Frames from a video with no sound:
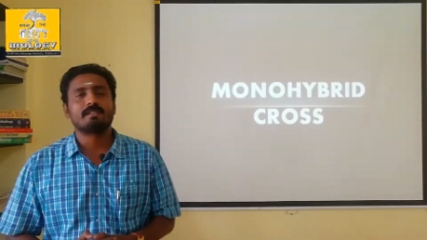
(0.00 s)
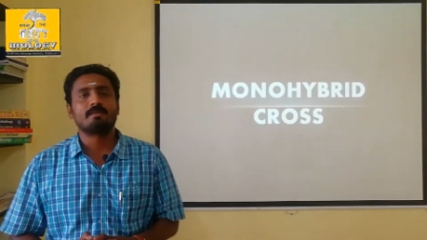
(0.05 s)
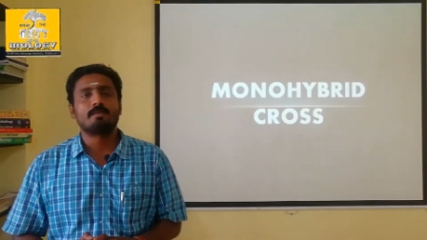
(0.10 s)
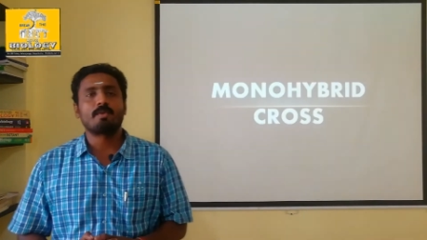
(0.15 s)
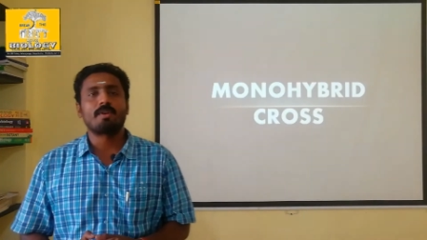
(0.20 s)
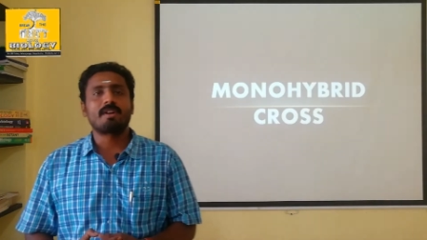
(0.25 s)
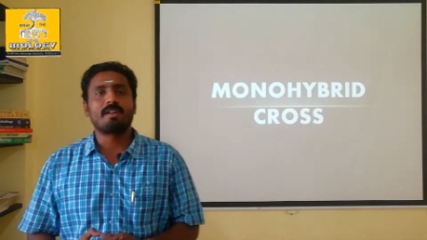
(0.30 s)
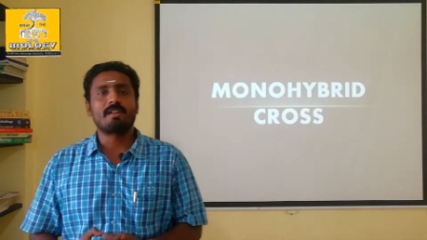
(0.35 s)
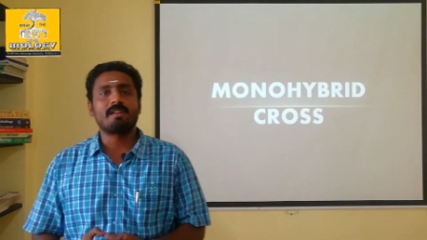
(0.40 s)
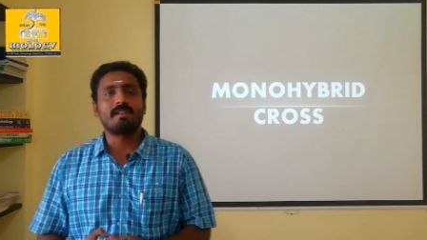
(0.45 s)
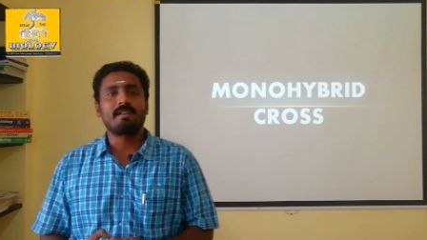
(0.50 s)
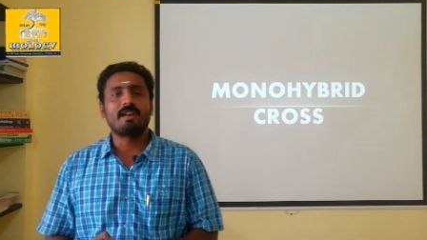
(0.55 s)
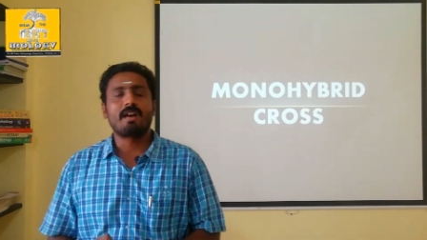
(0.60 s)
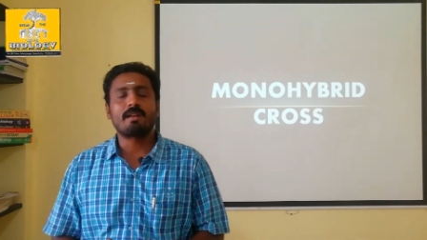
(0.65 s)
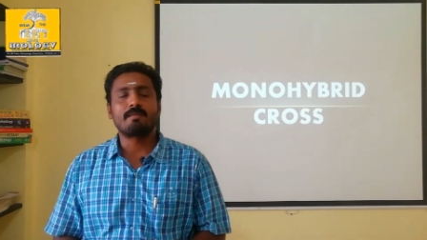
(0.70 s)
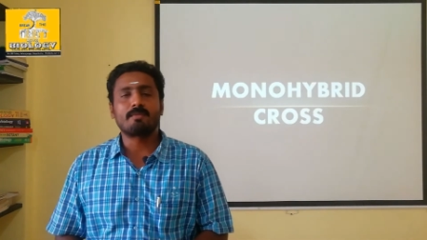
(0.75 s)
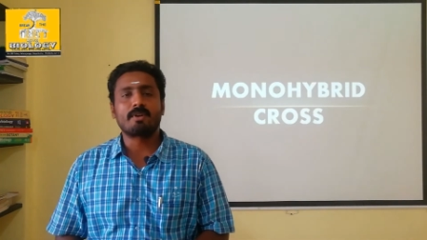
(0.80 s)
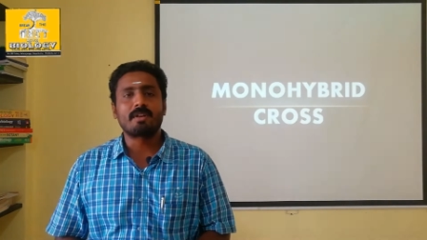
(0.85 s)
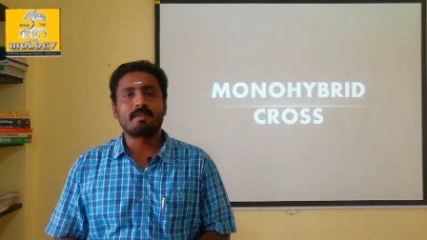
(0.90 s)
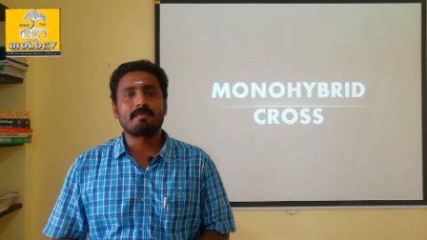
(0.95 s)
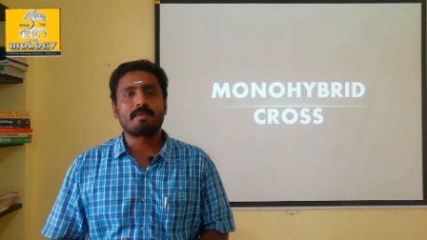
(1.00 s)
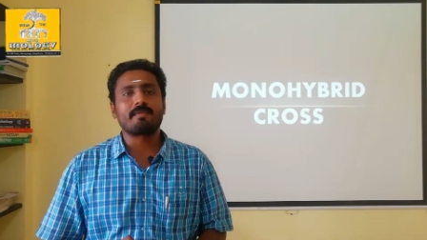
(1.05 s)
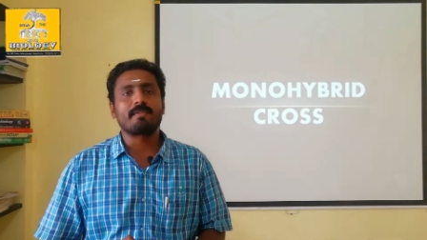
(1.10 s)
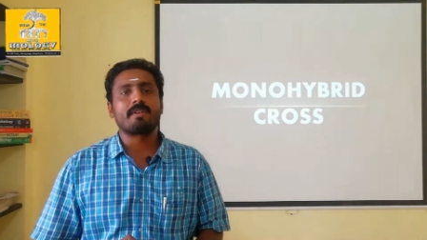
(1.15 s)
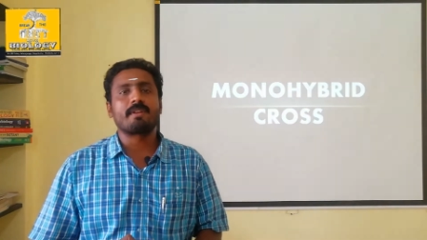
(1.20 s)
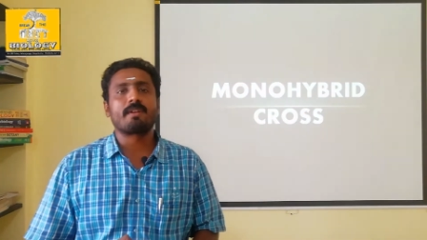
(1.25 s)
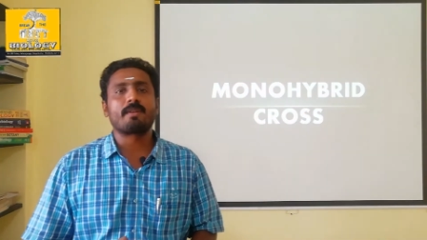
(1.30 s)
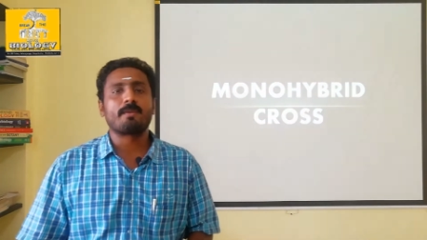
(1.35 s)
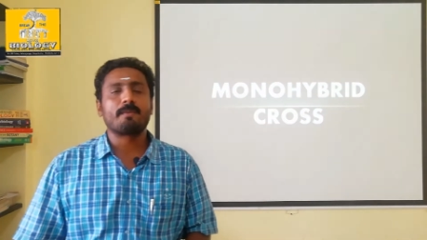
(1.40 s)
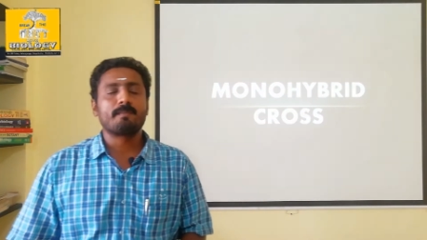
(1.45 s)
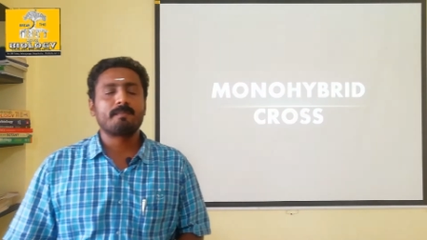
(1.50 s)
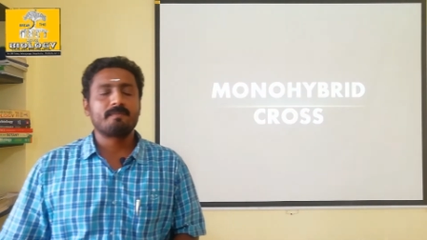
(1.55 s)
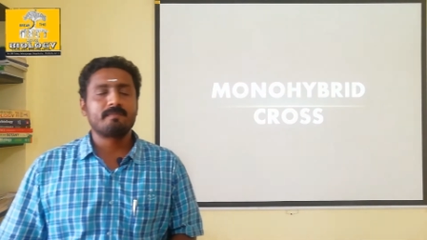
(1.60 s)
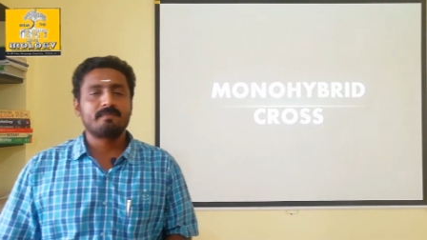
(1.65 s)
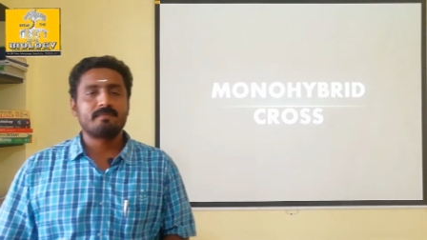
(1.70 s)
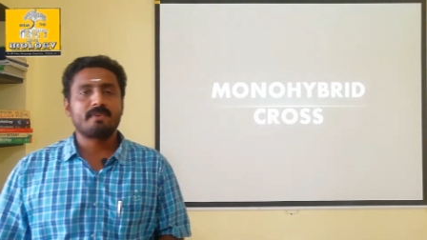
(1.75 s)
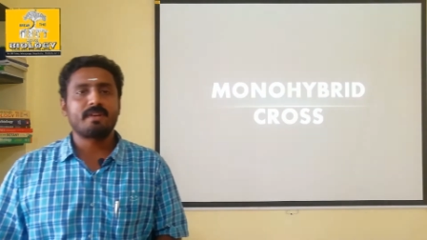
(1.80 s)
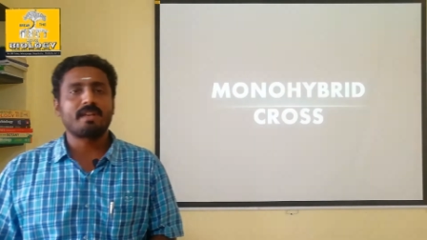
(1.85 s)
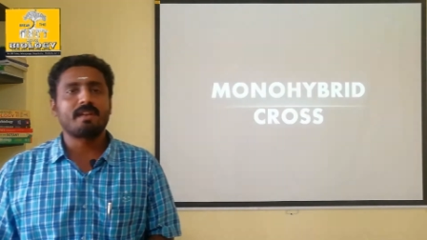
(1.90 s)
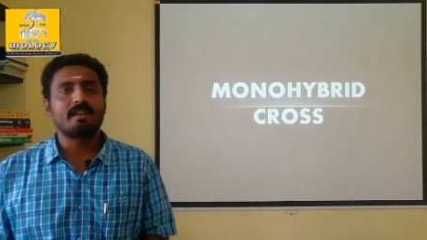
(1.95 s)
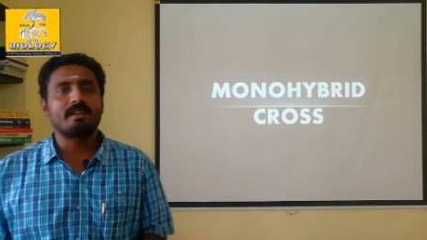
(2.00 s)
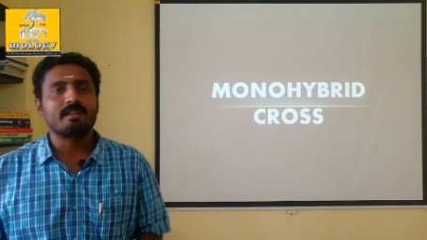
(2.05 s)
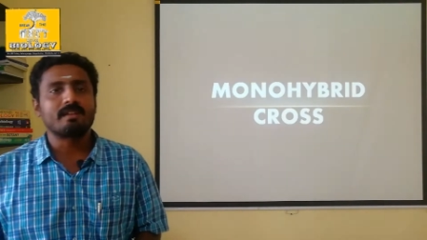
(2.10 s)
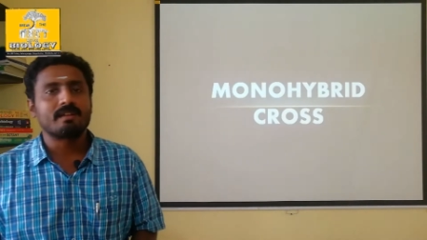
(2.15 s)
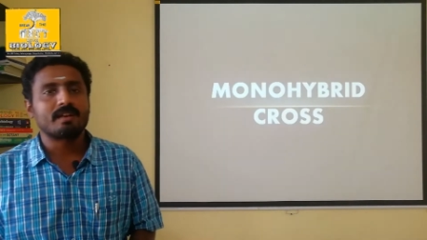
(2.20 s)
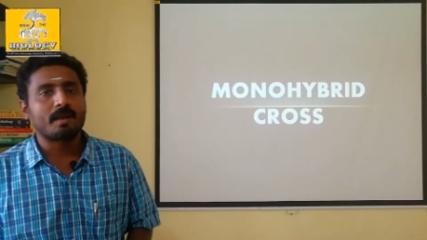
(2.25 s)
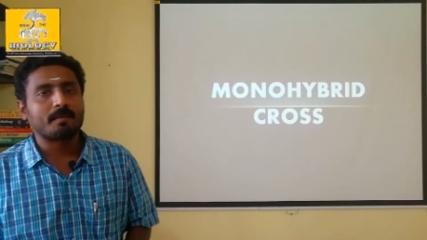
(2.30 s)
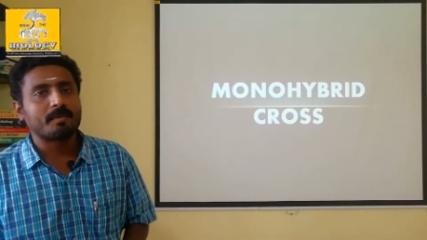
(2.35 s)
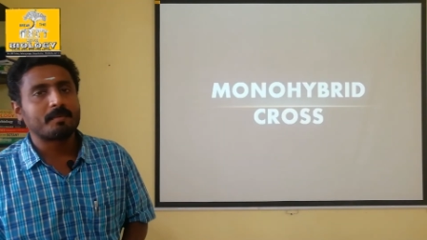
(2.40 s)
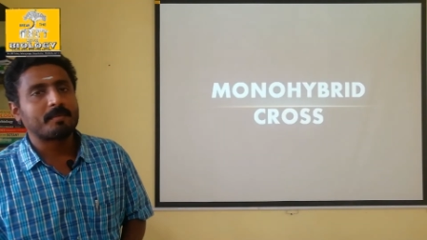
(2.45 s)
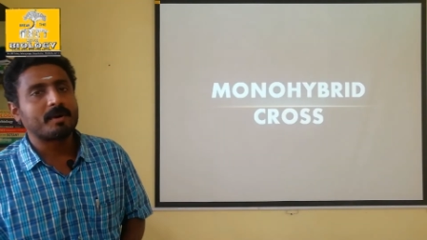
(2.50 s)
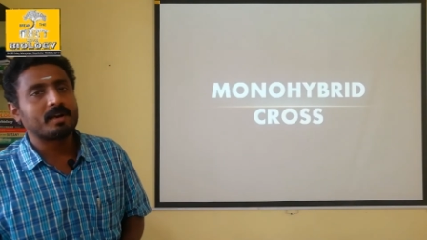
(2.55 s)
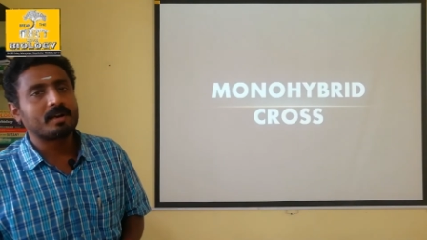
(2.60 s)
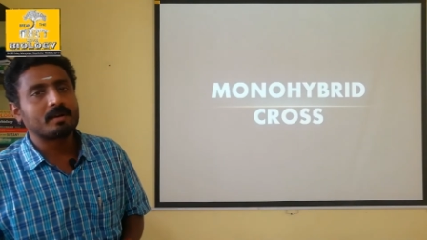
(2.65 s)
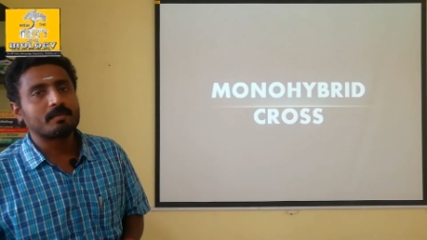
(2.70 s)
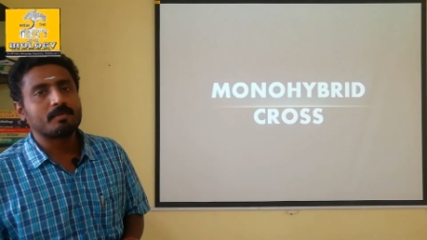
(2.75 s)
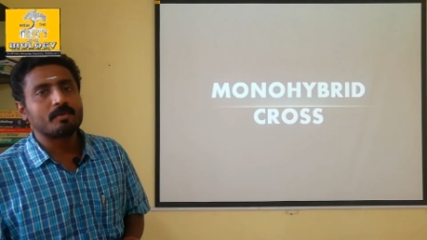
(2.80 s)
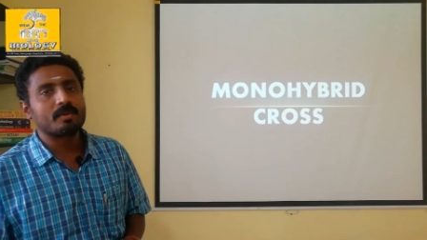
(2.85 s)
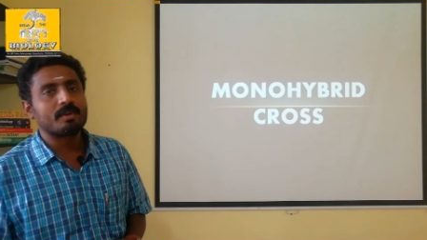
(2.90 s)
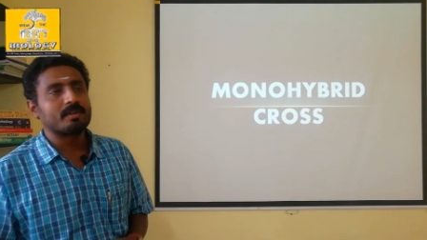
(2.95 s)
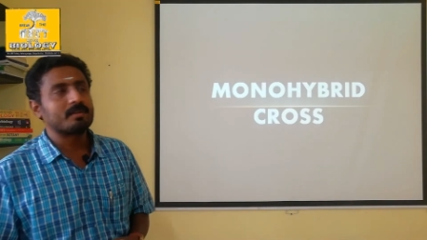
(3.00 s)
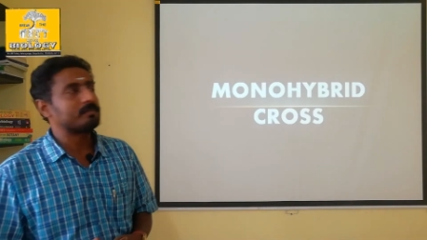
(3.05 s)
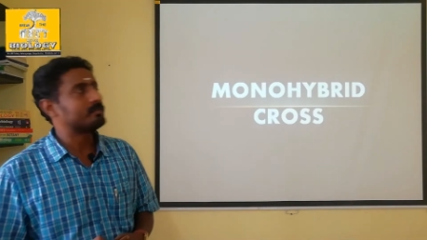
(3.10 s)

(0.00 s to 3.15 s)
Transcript: உங்களை அன்புடன் வரவேற்கிறோம் இன்றைக்கி நம்ம பார்க்க போகிற